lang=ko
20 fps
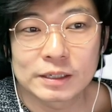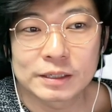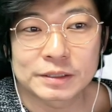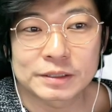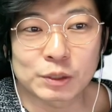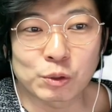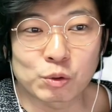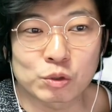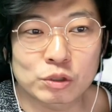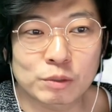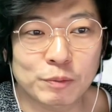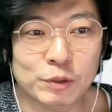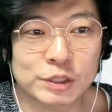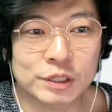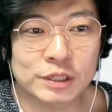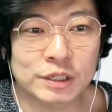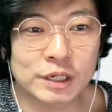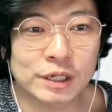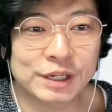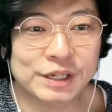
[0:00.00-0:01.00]
자, 오늘 첫 번째
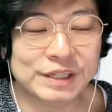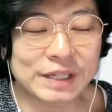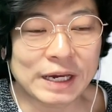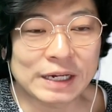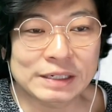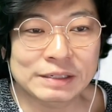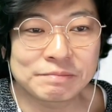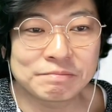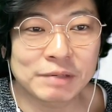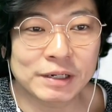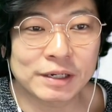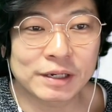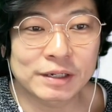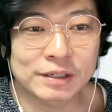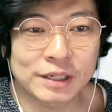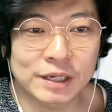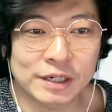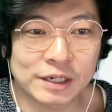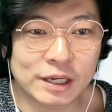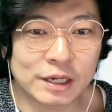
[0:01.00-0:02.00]
이야기는 당근마켓
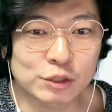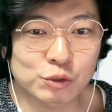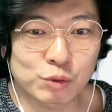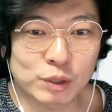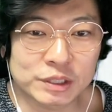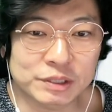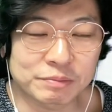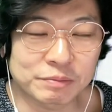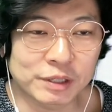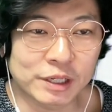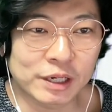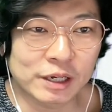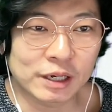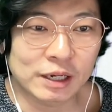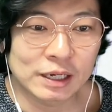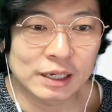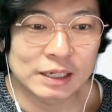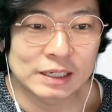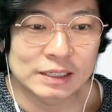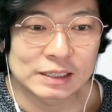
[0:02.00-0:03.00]
이야기 가지고 왔습니다.
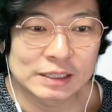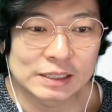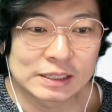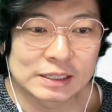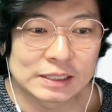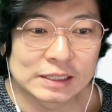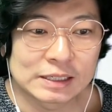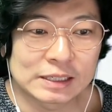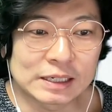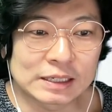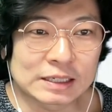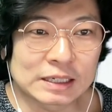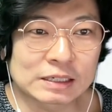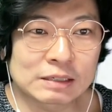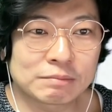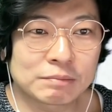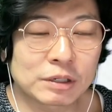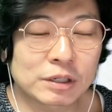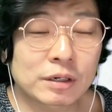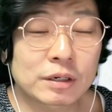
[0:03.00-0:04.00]
아,
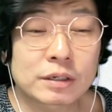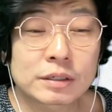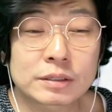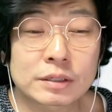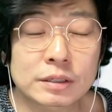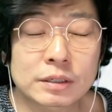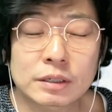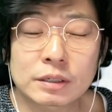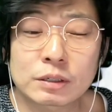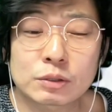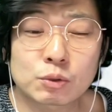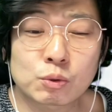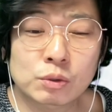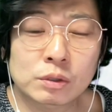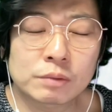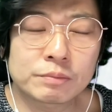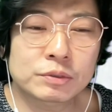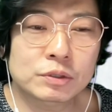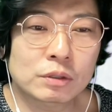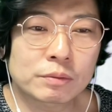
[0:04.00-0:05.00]
당근마켓에
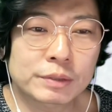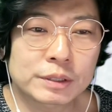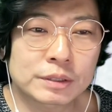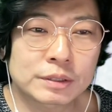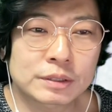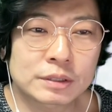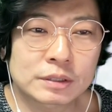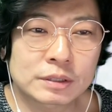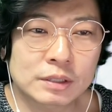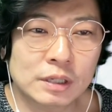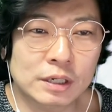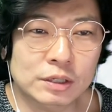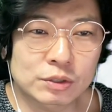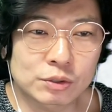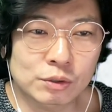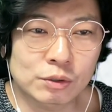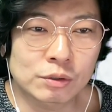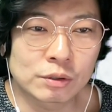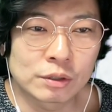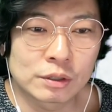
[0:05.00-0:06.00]
송금 서비스가
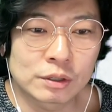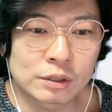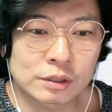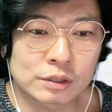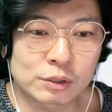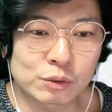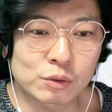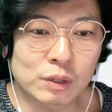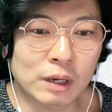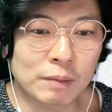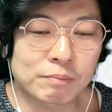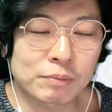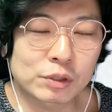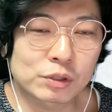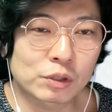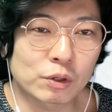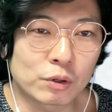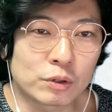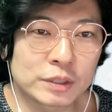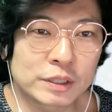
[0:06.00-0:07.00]
있죠. 그리고 간편
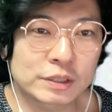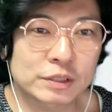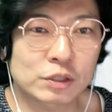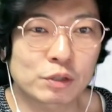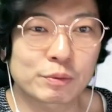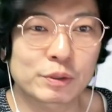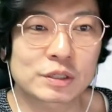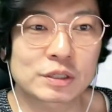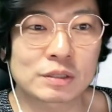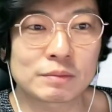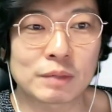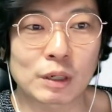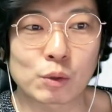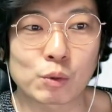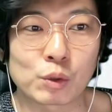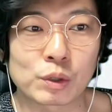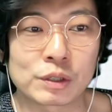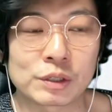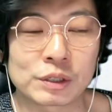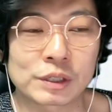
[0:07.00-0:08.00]
결제 서비스를 맡고
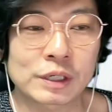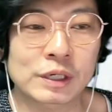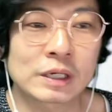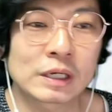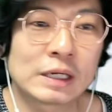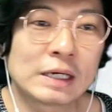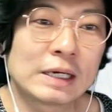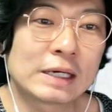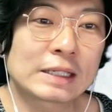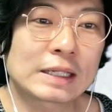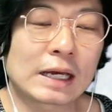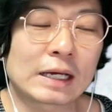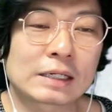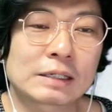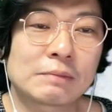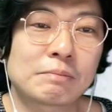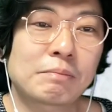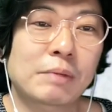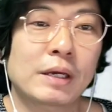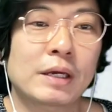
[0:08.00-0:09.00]
있는 게
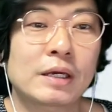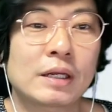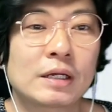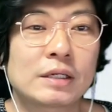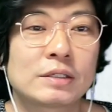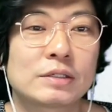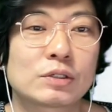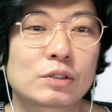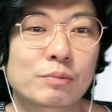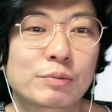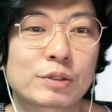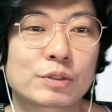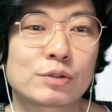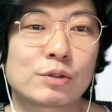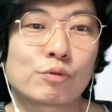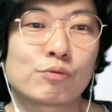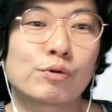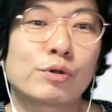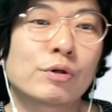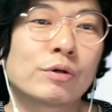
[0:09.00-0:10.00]
당근페이라는
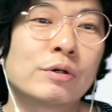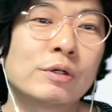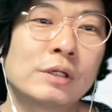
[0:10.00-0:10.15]
서비스이고요.